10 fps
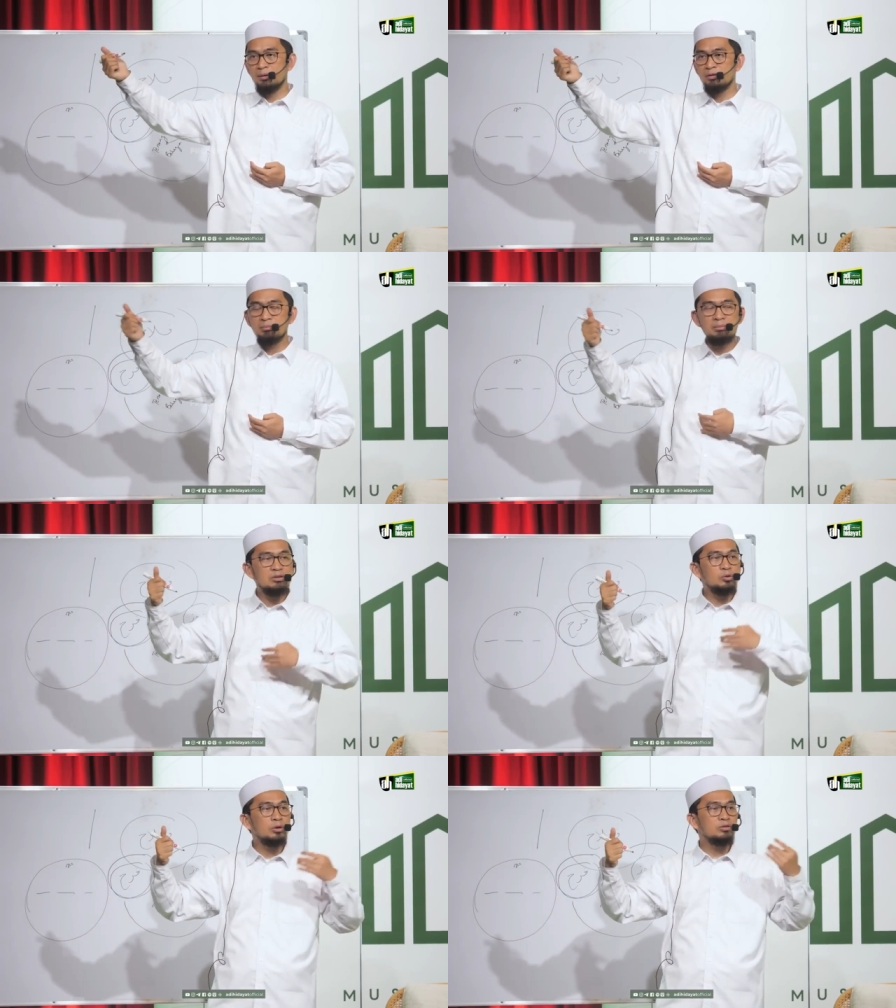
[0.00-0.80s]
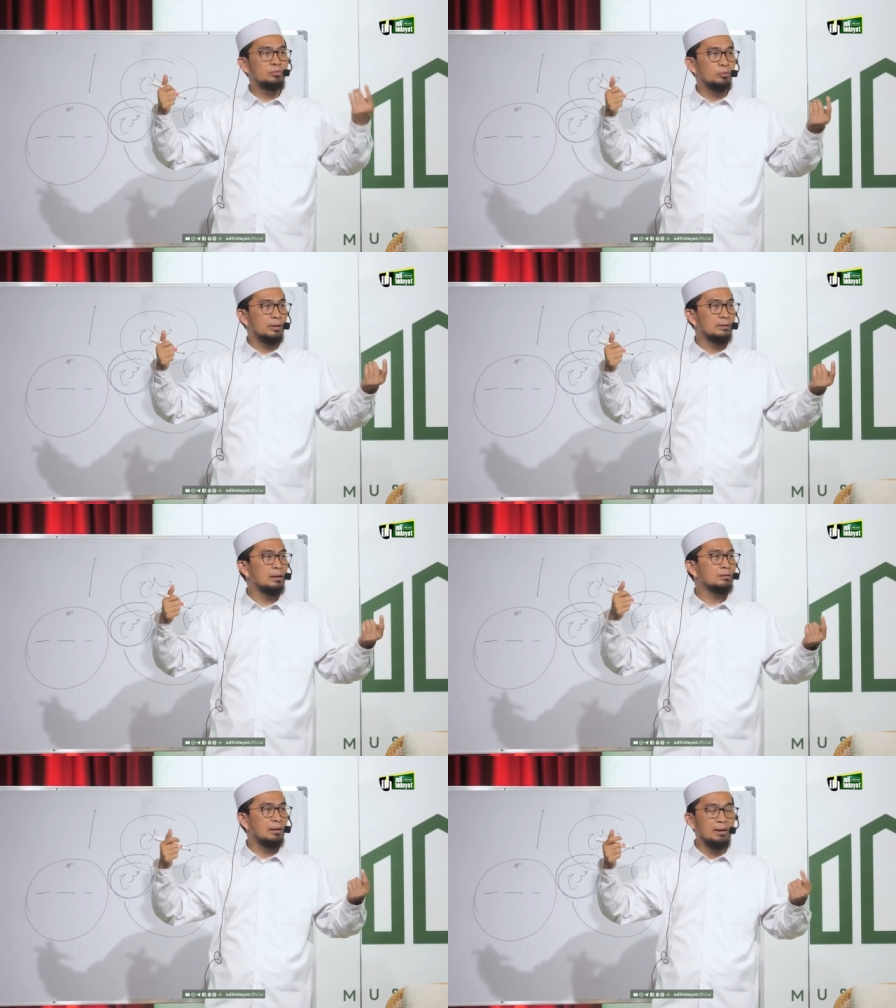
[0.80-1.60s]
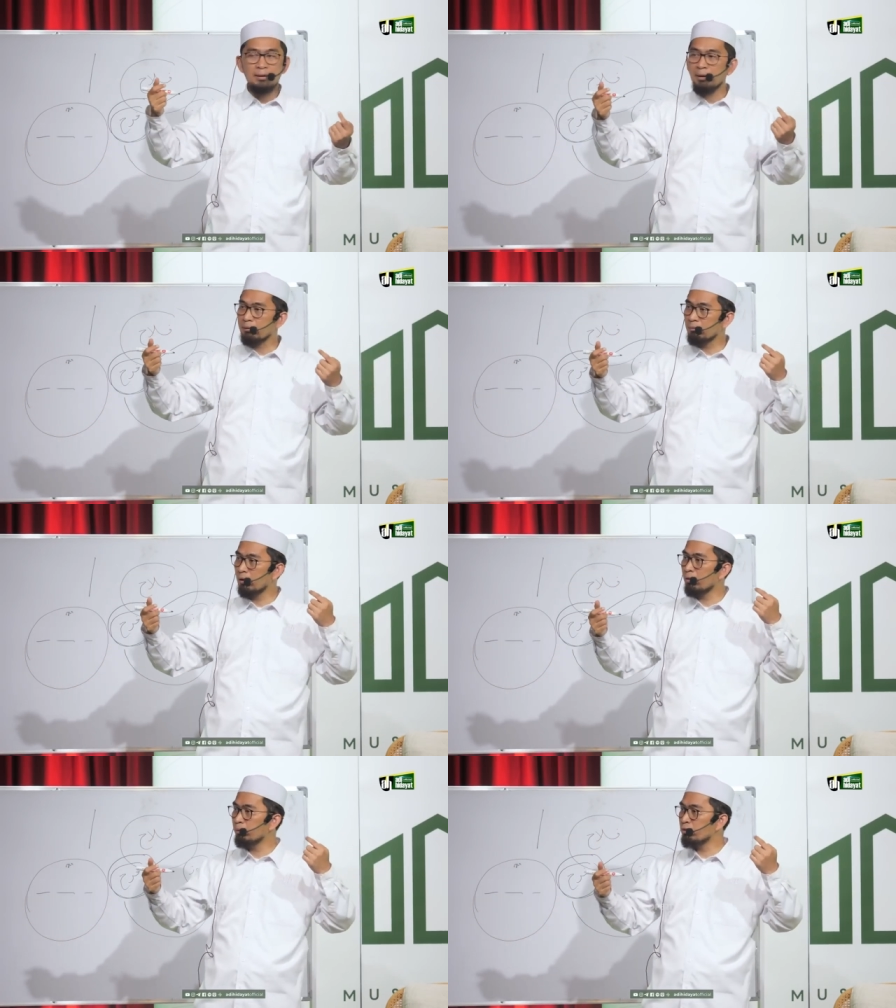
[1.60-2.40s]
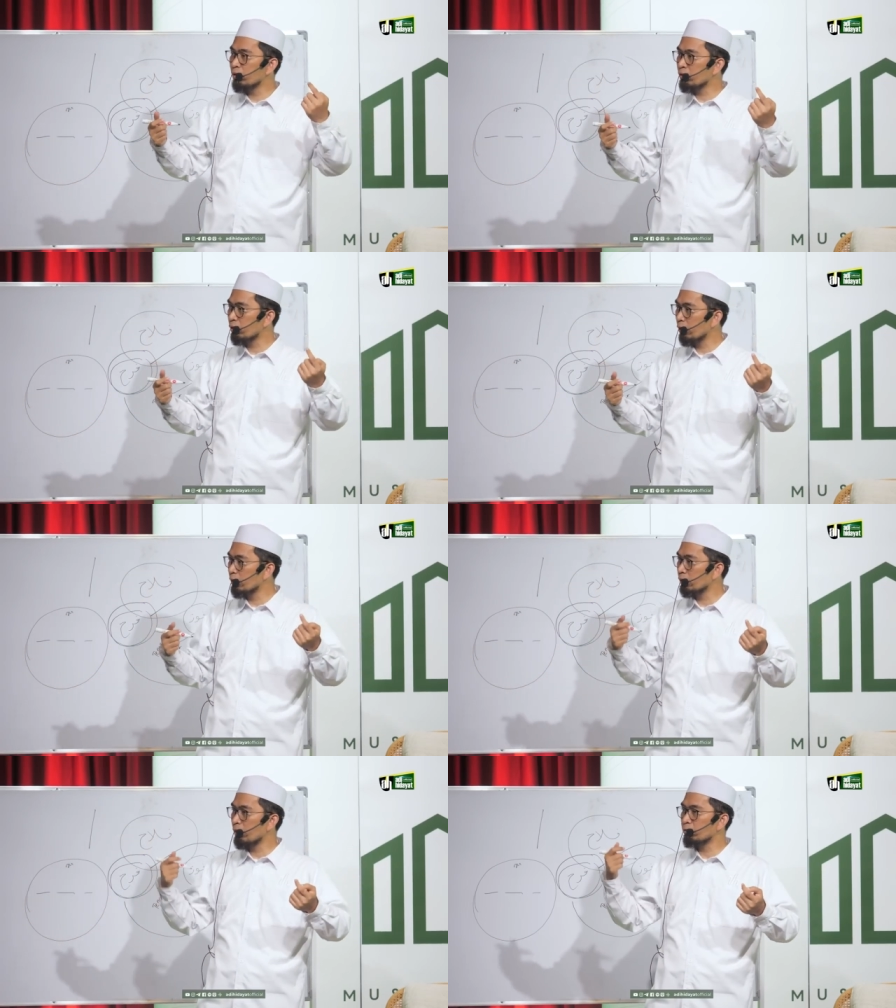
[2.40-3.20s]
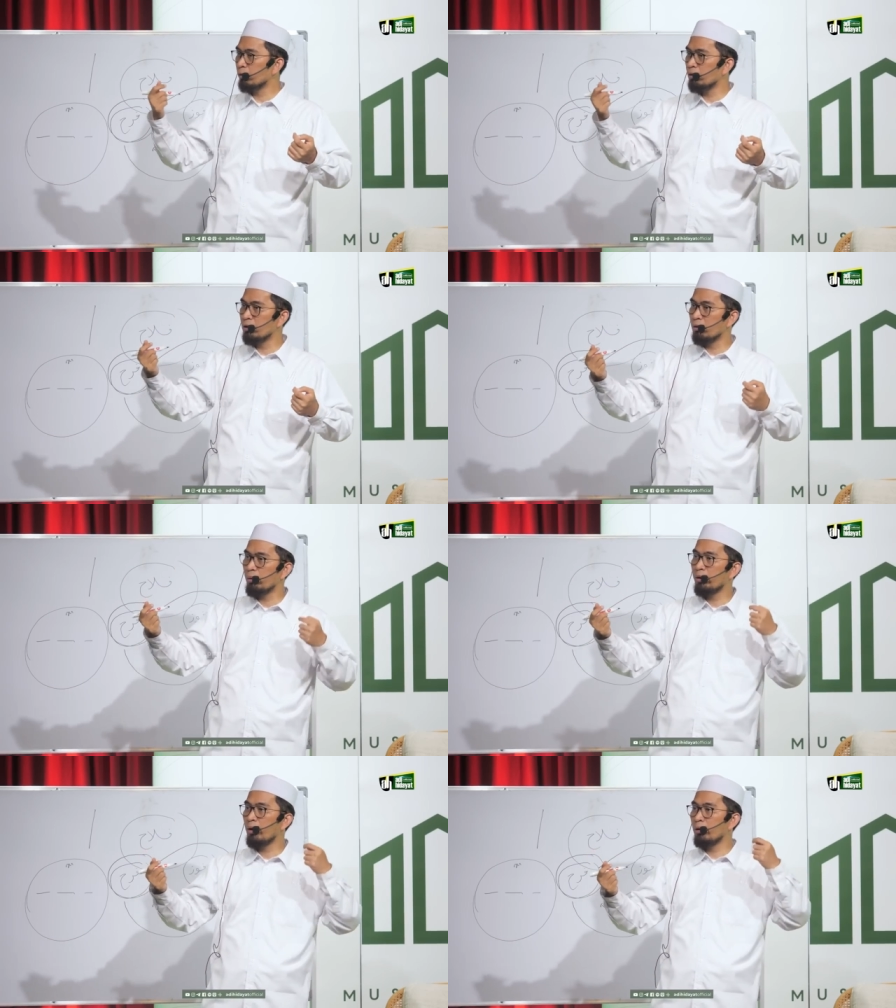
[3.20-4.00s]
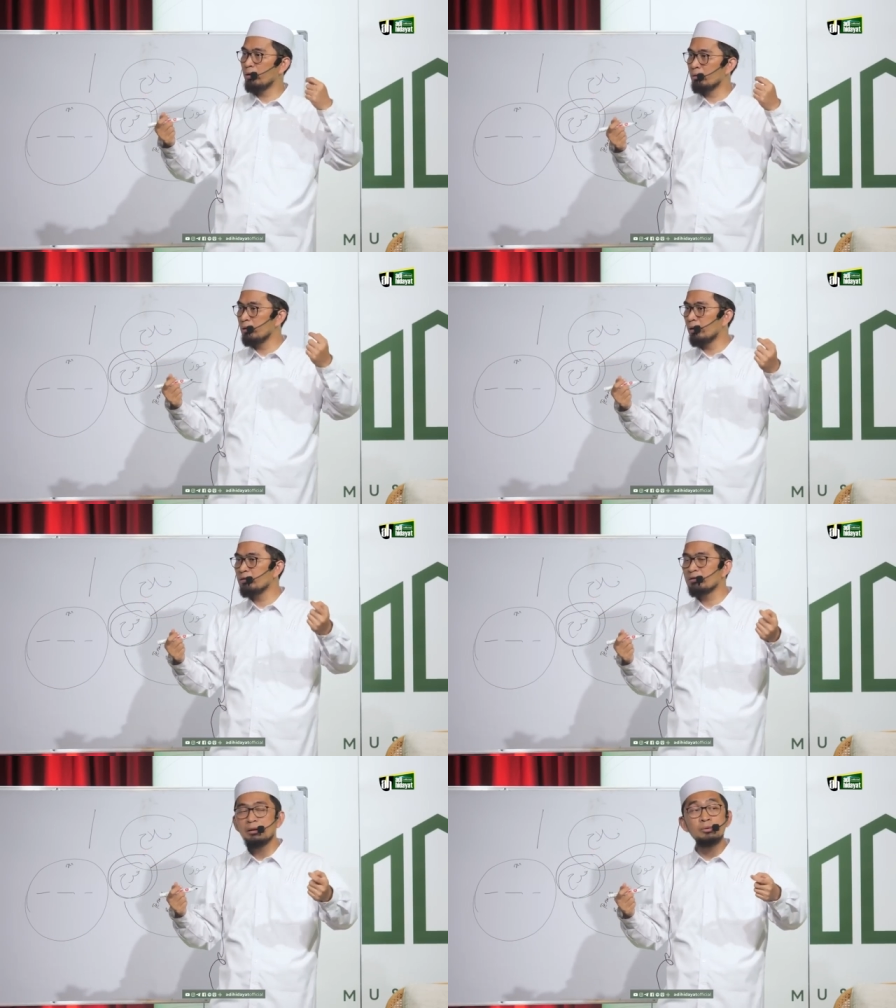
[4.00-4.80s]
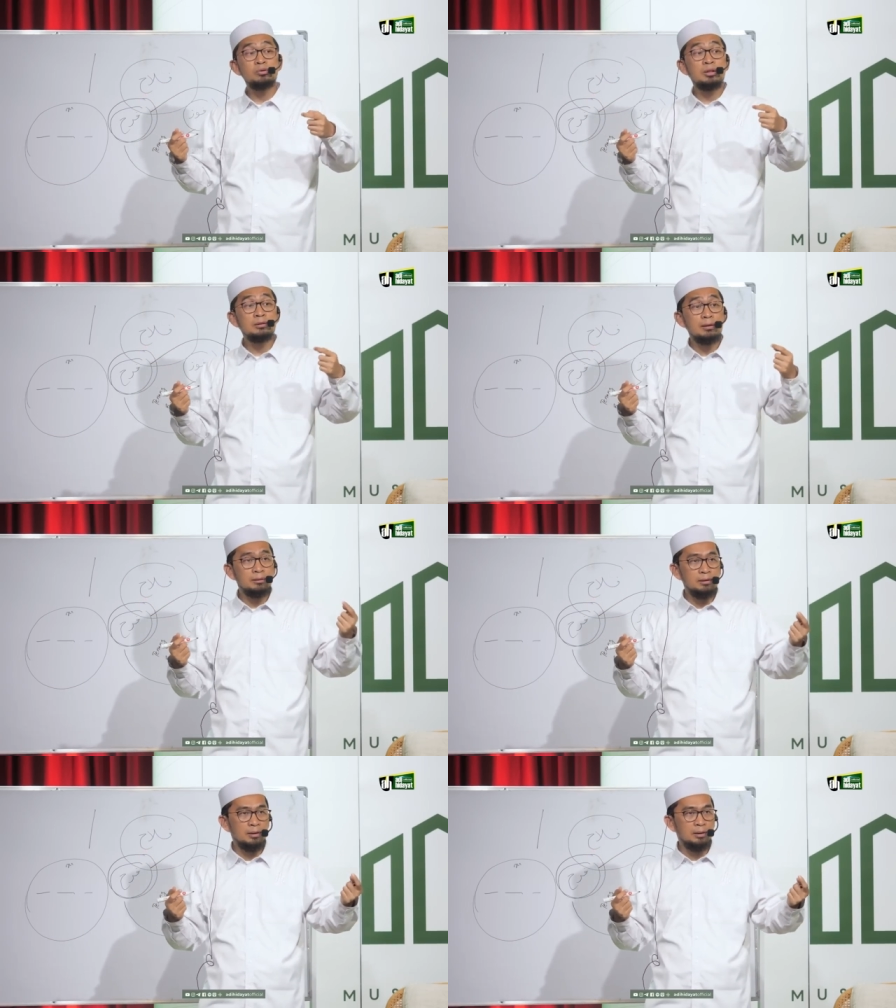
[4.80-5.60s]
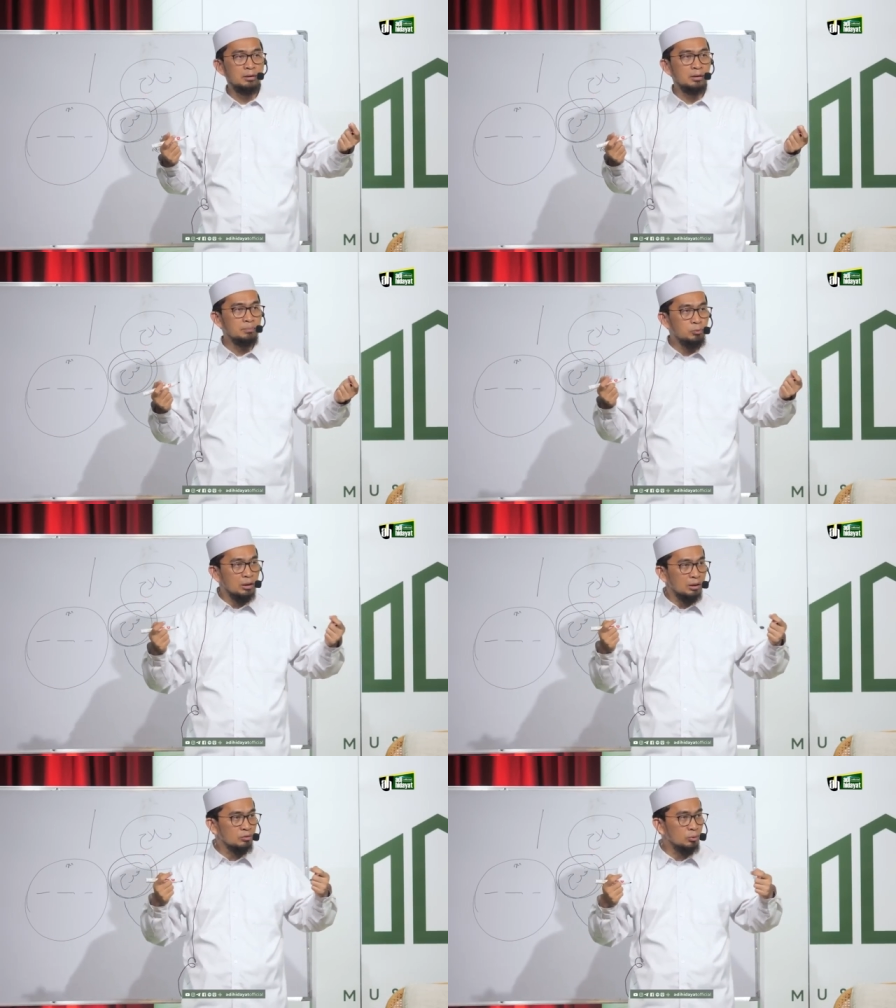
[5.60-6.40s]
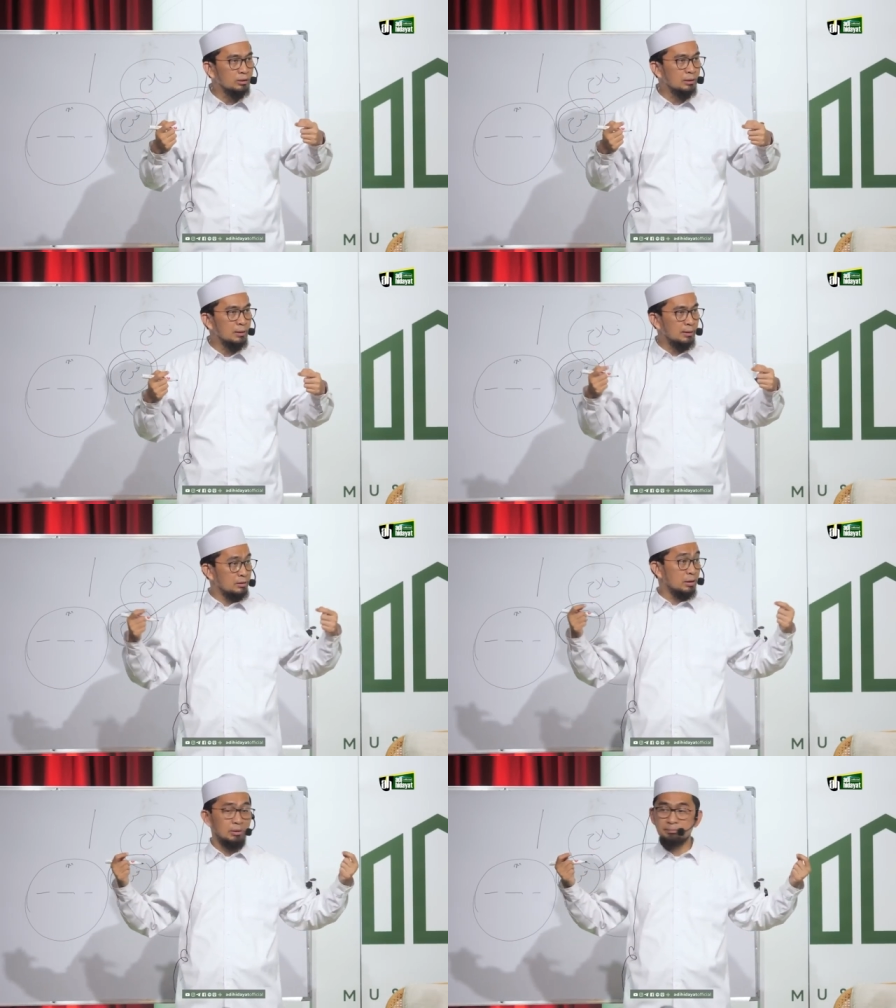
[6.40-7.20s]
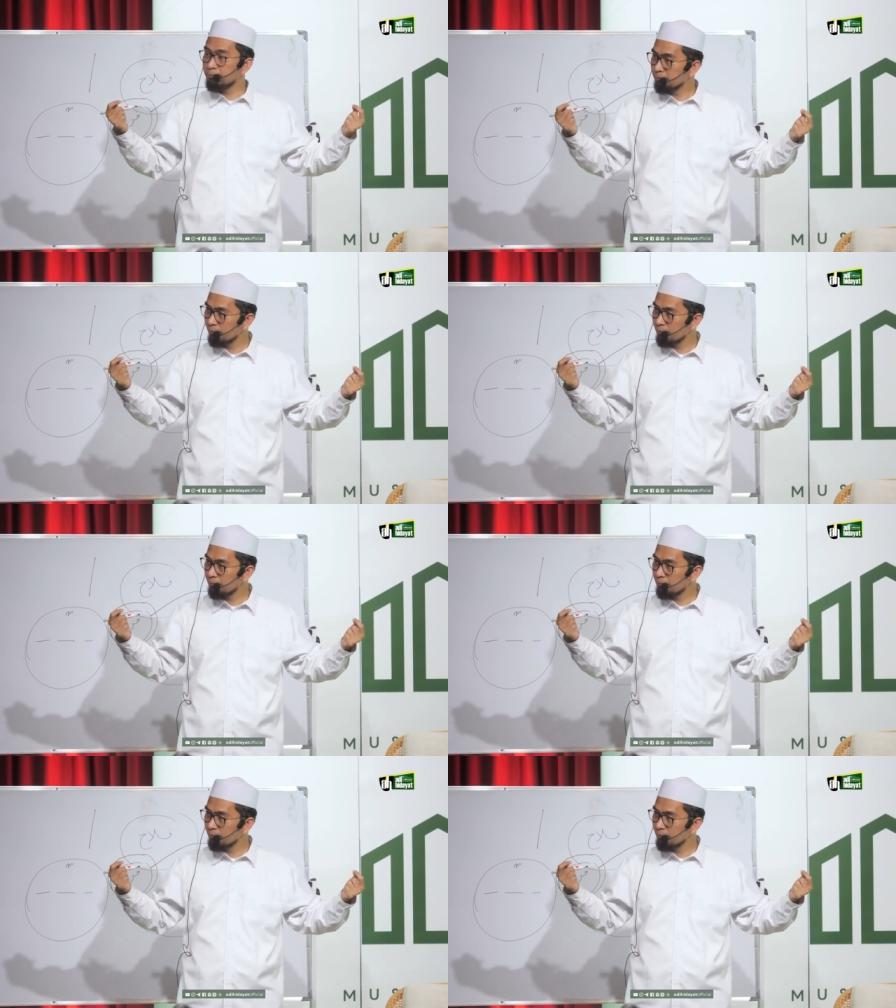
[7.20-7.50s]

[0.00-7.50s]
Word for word: Saya miss call si Fulan, nggak terangkat. Walaupun saya sering telepon dia, WA dia, bikin status tentang dia. Ketika punya kesulitan dia nggak jawab.